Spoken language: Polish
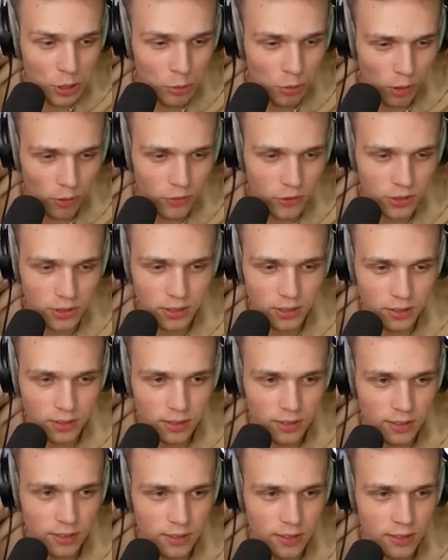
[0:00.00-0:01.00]
głowy!
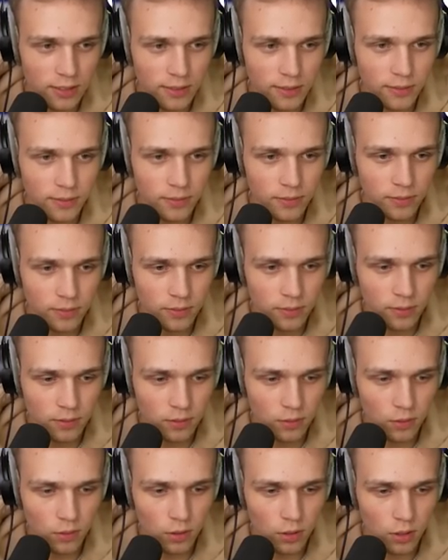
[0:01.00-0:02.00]
Tak.
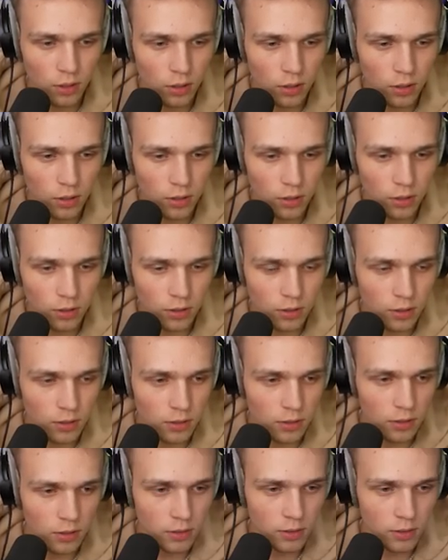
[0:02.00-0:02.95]
Żyje, żyje, żyje, żyje,